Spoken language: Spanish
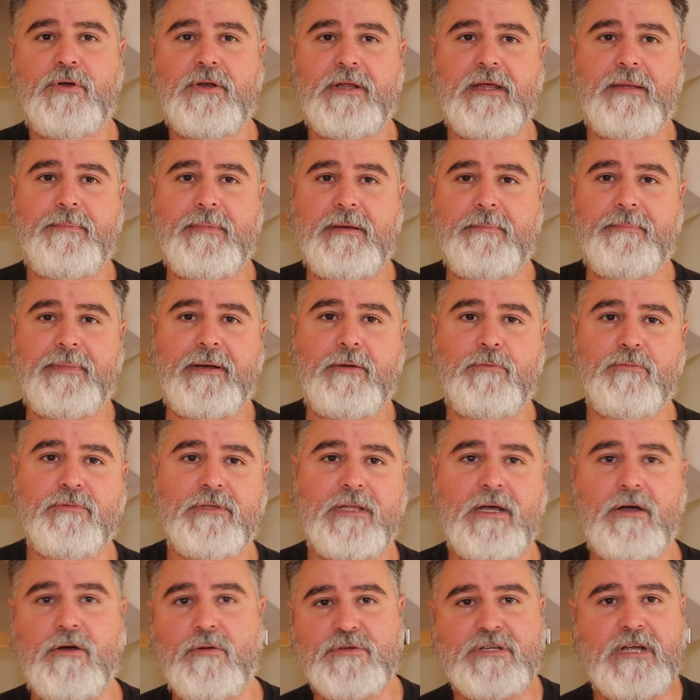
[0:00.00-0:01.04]
porque me han
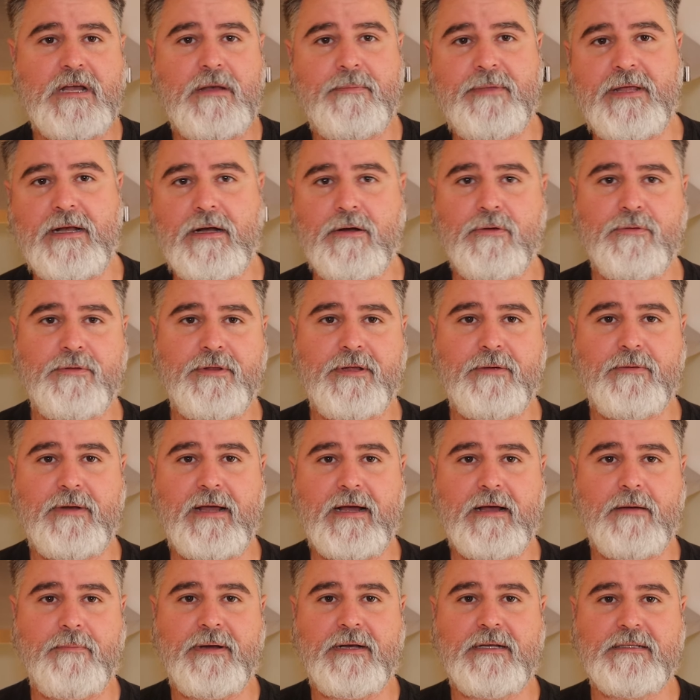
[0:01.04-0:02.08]
preguntado cómo se cambia la luz de
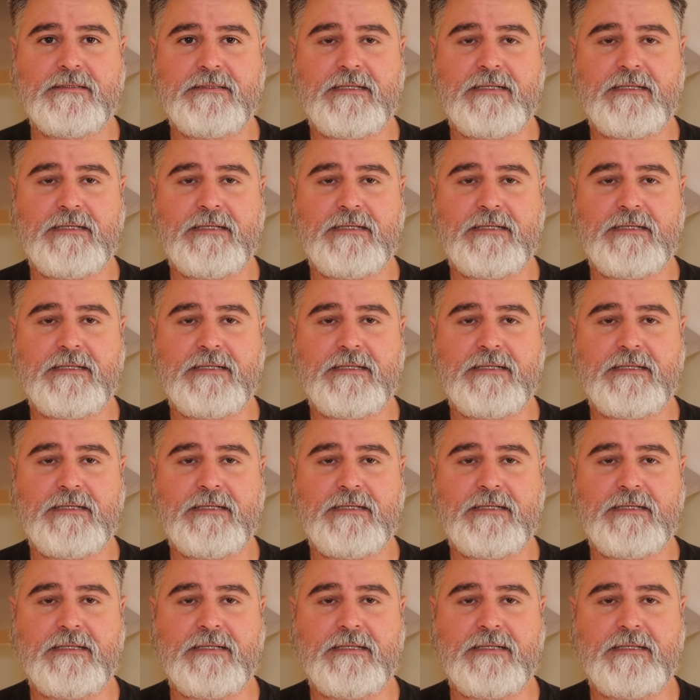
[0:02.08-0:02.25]
una campana